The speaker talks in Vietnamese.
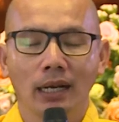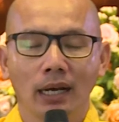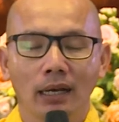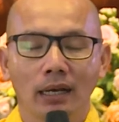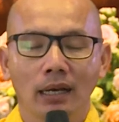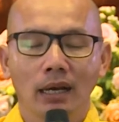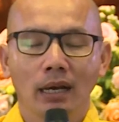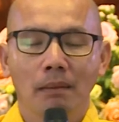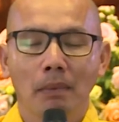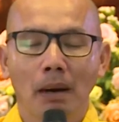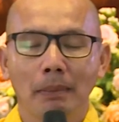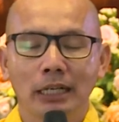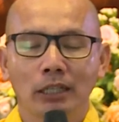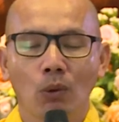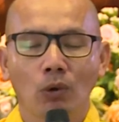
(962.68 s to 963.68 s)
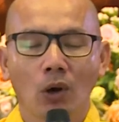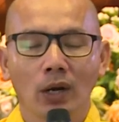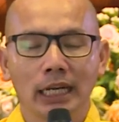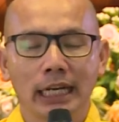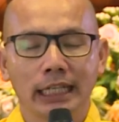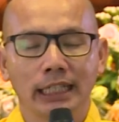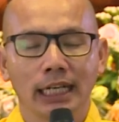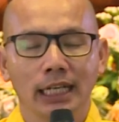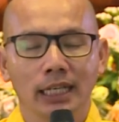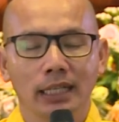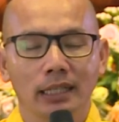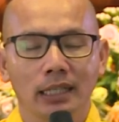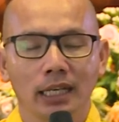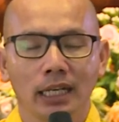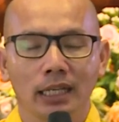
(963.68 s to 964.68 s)
á, mà mình không có lý trí
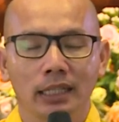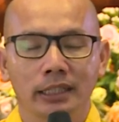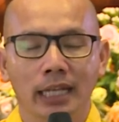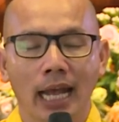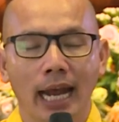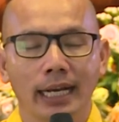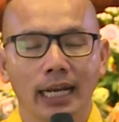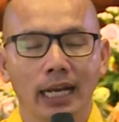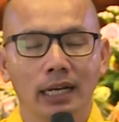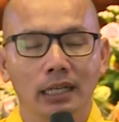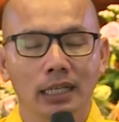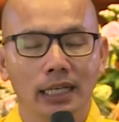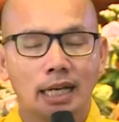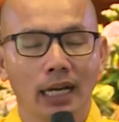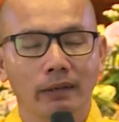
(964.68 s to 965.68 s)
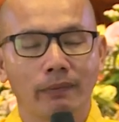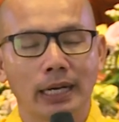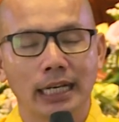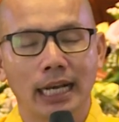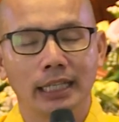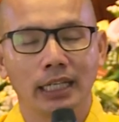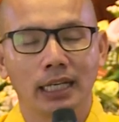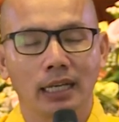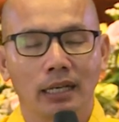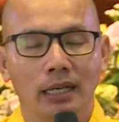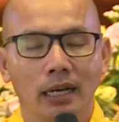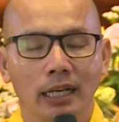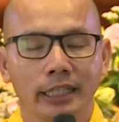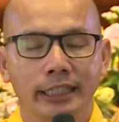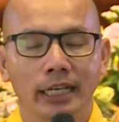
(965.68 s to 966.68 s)
thì sẽ đưa đến vấn đề gì?
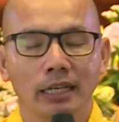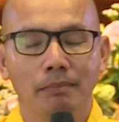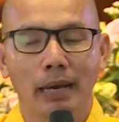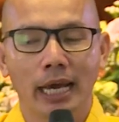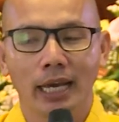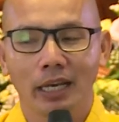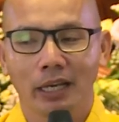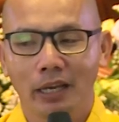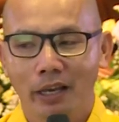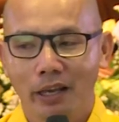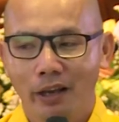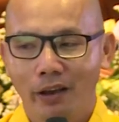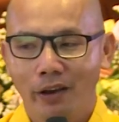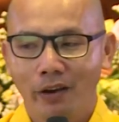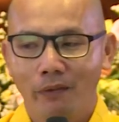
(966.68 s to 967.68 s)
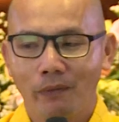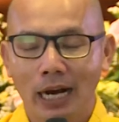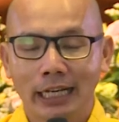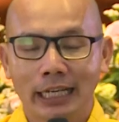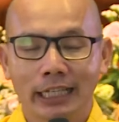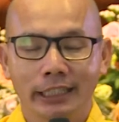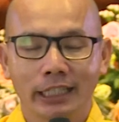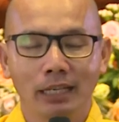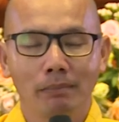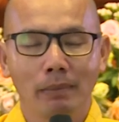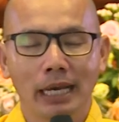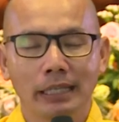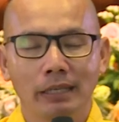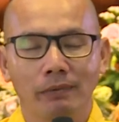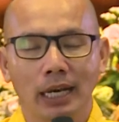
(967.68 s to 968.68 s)
Là si mê. Và khi si
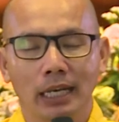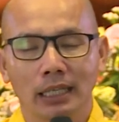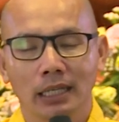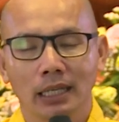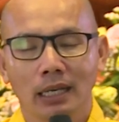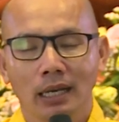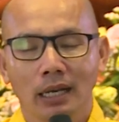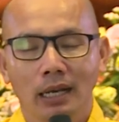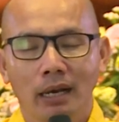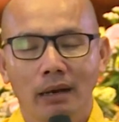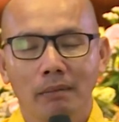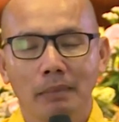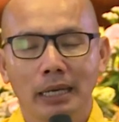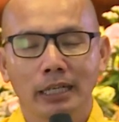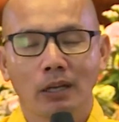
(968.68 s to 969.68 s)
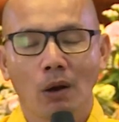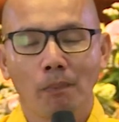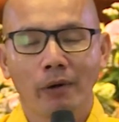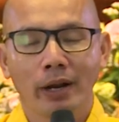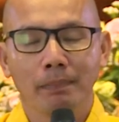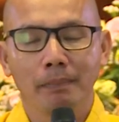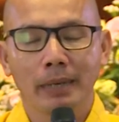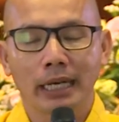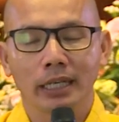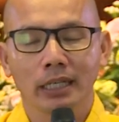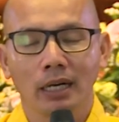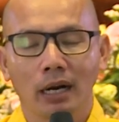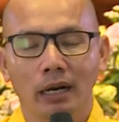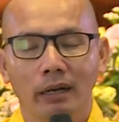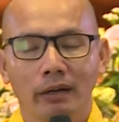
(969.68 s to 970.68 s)
mê như vậy, mình không phân biệt
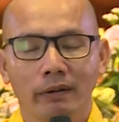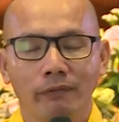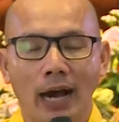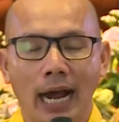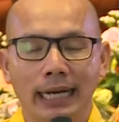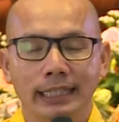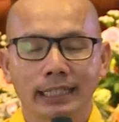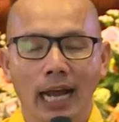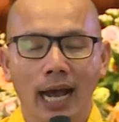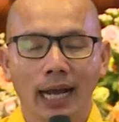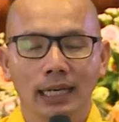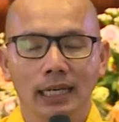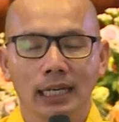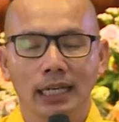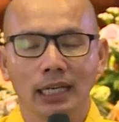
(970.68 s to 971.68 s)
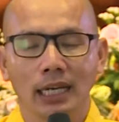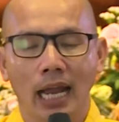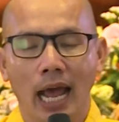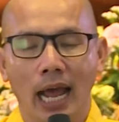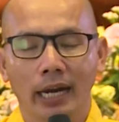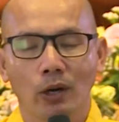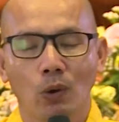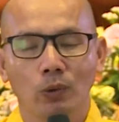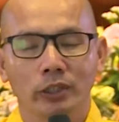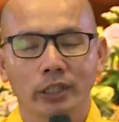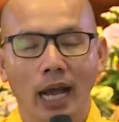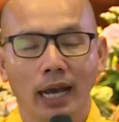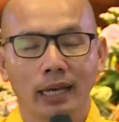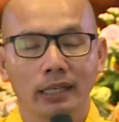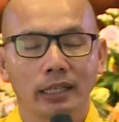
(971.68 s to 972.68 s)
được phải trái, lý lẽ, đúng
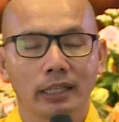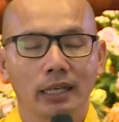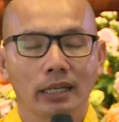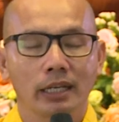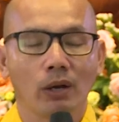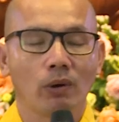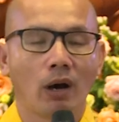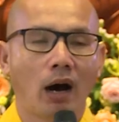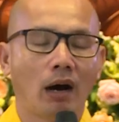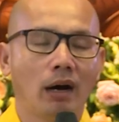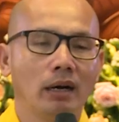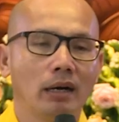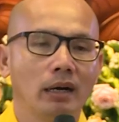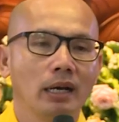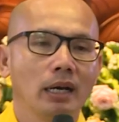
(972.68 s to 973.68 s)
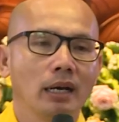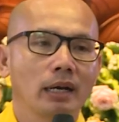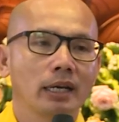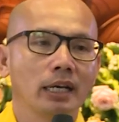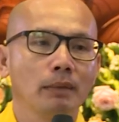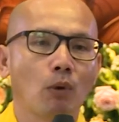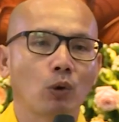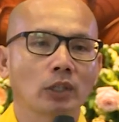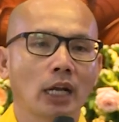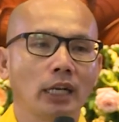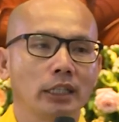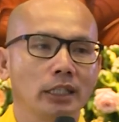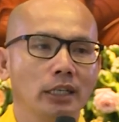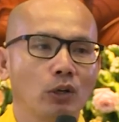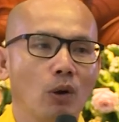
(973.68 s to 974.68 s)
sai. Điều đó khi một thần
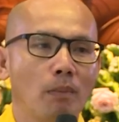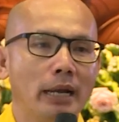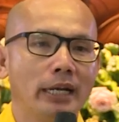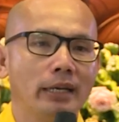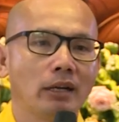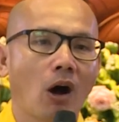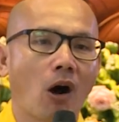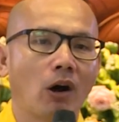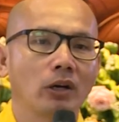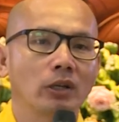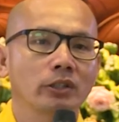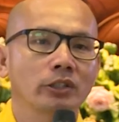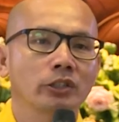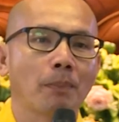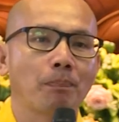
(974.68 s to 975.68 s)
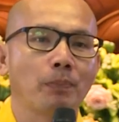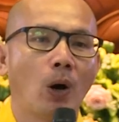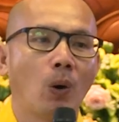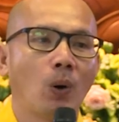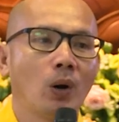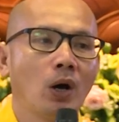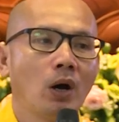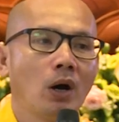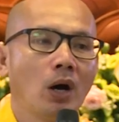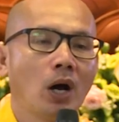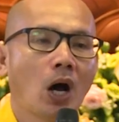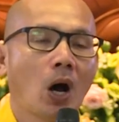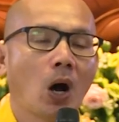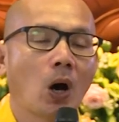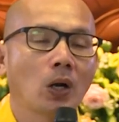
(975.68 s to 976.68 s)
tượng của mình họ sụp đổ,
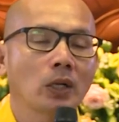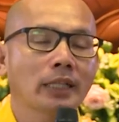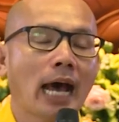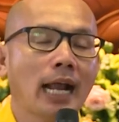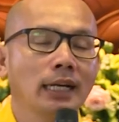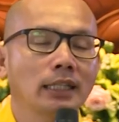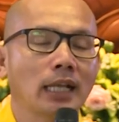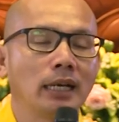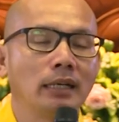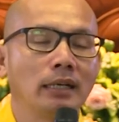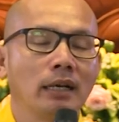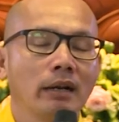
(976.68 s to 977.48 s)
họ tan tành,